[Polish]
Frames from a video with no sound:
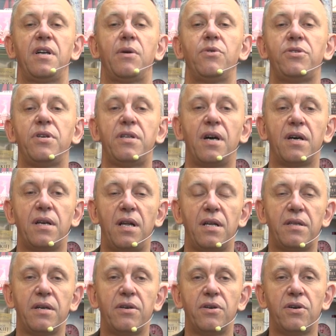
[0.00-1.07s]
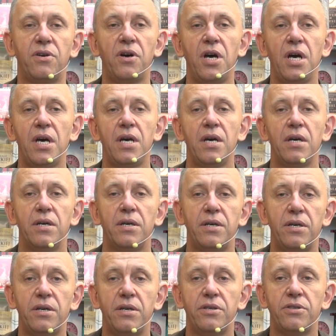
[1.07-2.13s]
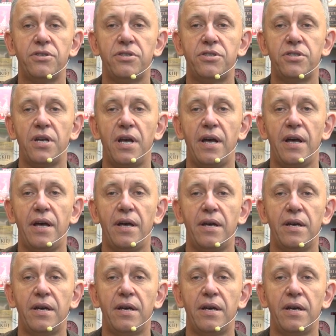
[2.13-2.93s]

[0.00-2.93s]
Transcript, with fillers: Stało się tak dlatego, że